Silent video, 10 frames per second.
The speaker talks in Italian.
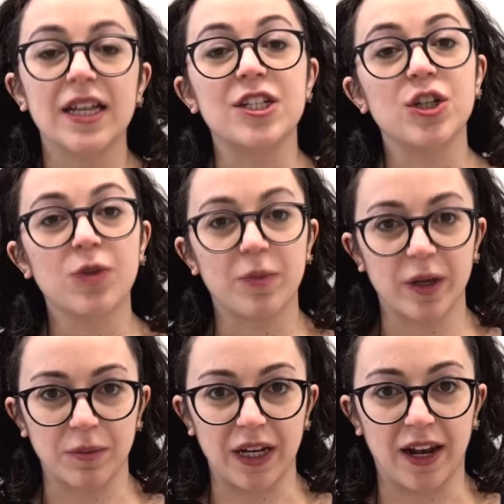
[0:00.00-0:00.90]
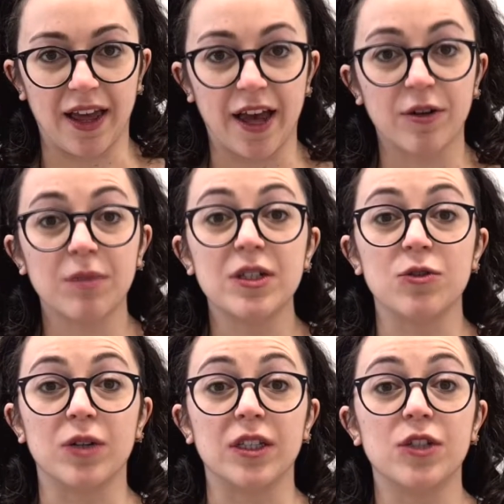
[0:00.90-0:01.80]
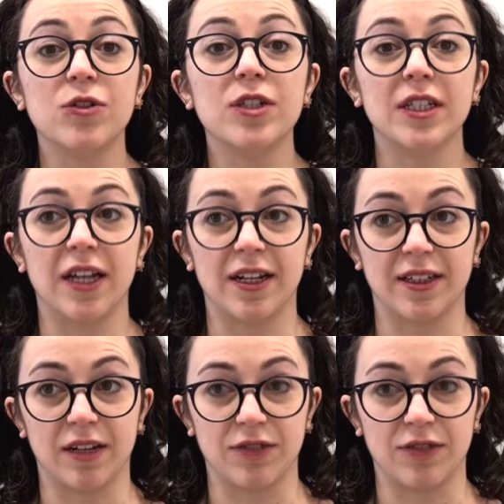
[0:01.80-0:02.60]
Il 5 per 1000 è una misura di sussidiarietà